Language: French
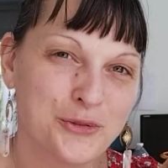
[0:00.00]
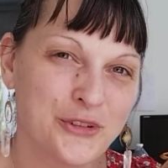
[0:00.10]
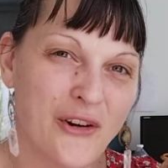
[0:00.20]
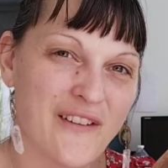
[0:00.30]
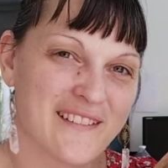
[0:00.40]

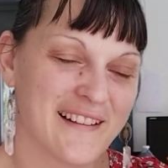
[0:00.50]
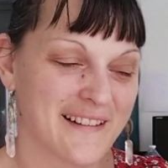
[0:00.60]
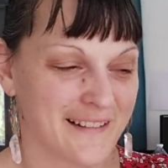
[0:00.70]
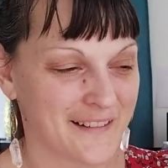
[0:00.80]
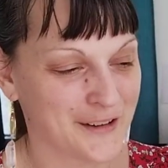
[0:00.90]
temps,
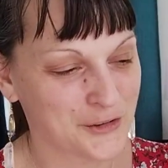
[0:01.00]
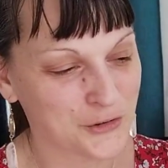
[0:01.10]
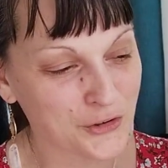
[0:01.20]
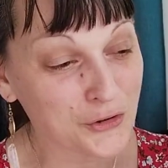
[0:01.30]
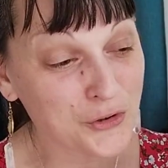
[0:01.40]
euh,
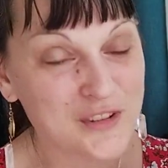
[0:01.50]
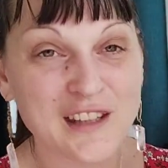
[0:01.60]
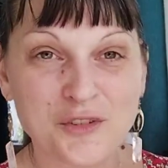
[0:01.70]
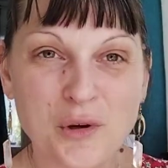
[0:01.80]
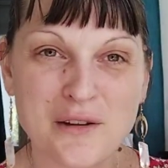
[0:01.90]
ce temps de
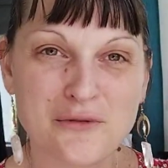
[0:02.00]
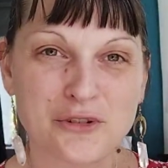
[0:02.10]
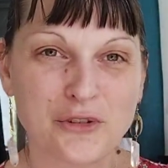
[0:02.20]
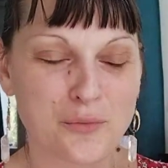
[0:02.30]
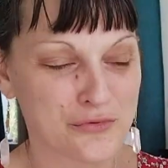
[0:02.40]
connexion avec
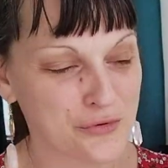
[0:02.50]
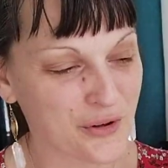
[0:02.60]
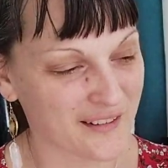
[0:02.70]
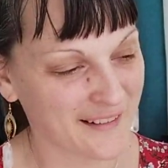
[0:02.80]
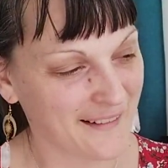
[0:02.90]
votre
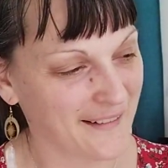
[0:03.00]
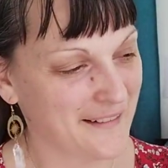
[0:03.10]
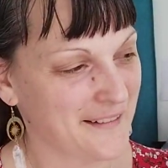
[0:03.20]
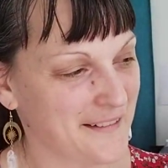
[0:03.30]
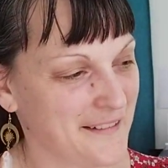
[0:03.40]
tambour.
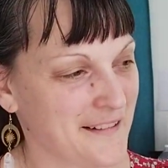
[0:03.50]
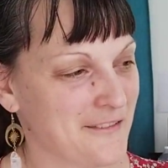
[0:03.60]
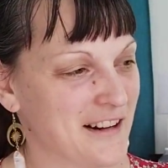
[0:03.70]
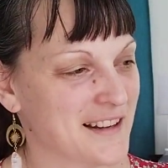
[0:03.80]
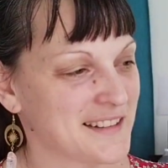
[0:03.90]

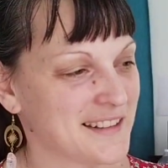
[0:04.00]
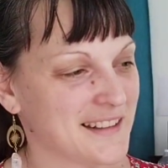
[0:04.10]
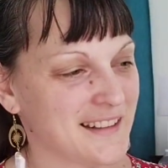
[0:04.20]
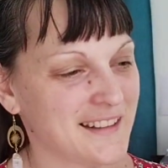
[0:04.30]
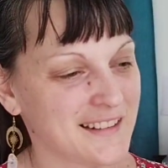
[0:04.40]
Euh, voilà,
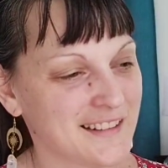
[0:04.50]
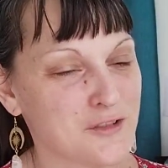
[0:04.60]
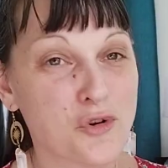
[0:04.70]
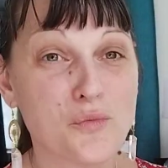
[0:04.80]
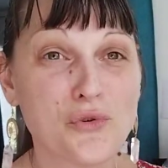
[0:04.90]
c'est
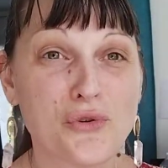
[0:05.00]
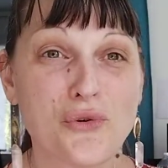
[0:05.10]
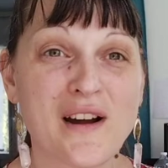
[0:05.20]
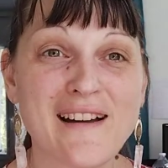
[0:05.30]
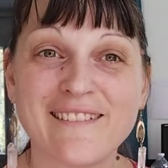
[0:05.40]
une
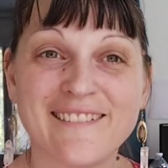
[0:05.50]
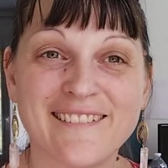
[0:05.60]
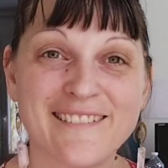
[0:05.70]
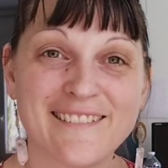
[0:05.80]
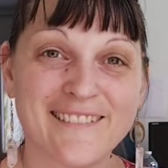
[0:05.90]
communion. Hein,
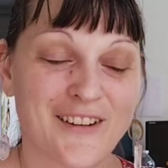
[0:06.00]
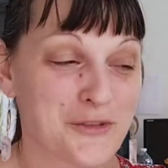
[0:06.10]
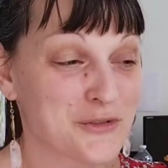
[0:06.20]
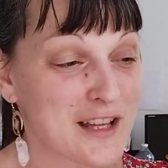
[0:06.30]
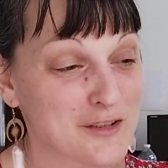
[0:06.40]
euh,
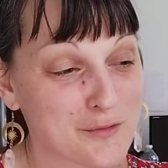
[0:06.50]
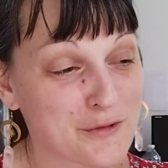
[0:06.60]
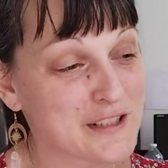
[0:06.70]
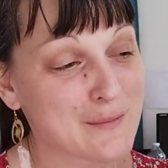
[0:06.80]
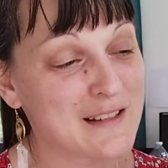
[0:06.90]
quand on a un
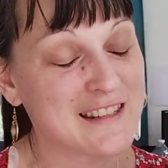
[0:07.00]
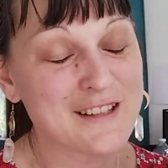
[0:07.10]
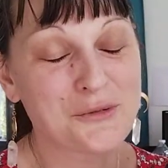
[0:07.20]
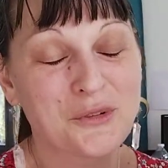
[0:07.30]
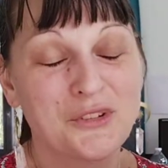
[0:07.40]
tambour
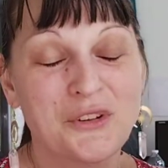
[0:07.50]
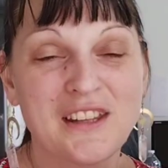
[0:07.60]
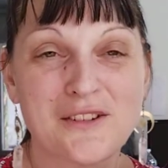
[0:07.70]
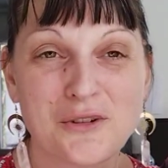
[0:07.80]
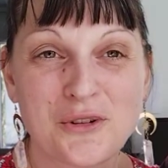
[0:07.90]
chamanique, on sent
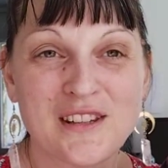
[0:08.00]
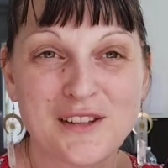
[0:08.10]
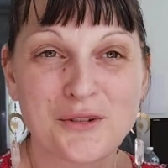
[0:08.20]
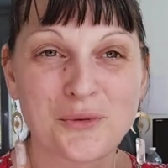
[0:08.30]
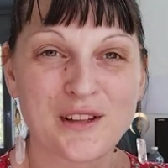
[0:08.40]
qu'il y a une
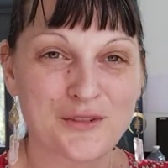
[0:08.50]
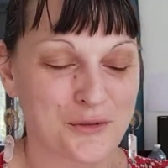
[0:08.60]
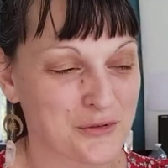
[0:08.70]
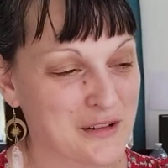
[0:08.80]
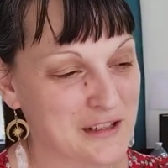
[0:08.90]
connexion qui
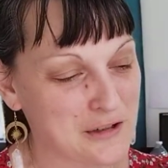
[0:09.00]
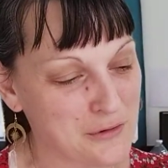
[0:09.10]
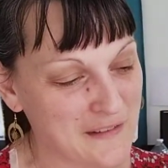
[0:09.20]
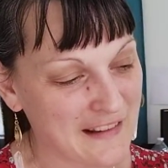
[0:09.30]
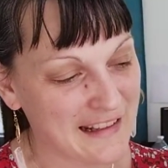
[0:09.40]
se fait
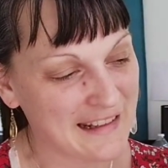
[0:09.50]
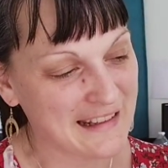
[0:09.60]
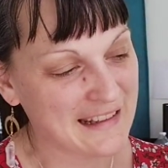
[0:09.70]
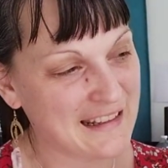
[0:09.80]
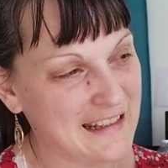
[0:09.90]
avec lui.
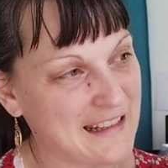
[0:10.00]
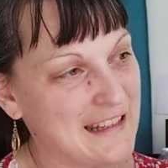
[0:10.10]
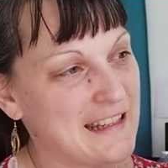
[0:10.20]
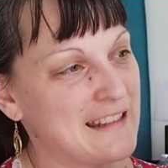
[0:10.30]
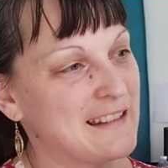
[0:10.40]

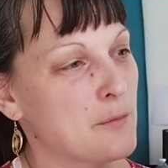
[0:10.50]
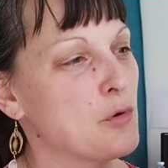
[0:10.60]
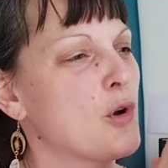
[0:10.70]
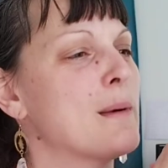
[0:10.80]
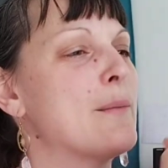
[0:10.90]
Et c'est un
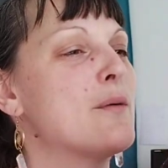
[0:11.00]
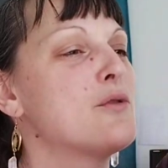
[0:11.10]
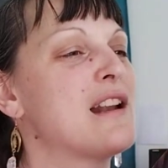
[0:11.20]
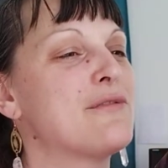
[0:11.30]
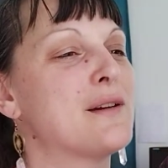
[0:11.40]
peu comme un
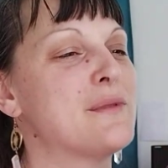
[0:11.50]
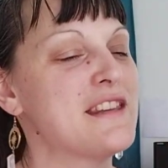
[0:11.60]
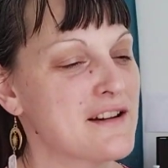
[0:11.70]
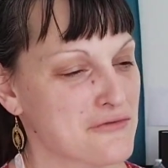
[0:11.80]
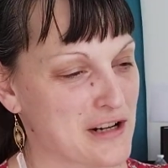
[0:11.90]
membre de la
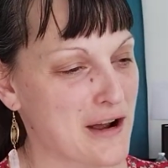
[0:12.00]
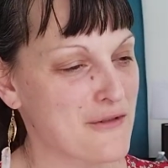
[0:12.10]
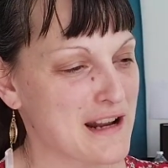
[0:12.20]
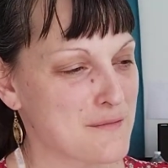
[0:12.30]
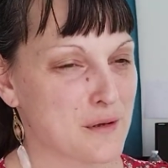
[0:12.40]
famille. Hein, voilà,
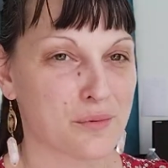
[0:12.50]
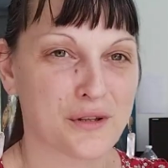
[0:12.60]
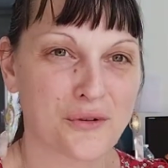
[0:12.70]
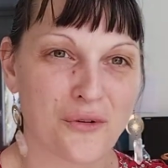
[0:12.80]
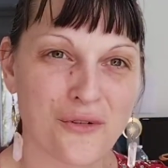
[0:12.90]
on l'aime et
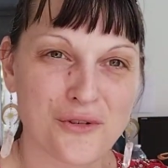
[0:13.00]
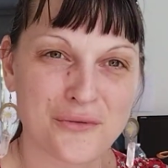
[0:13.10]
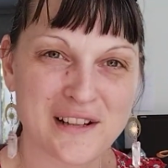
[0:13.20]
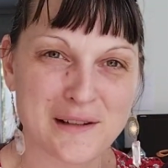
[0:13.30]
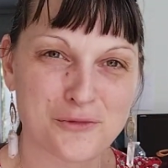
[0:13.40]
puis euh, on lui
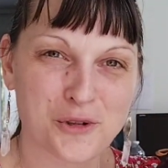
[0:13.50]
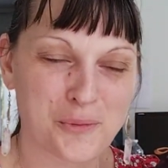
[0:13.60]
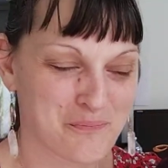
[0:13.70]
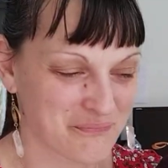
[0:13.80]
envoie de l'amour.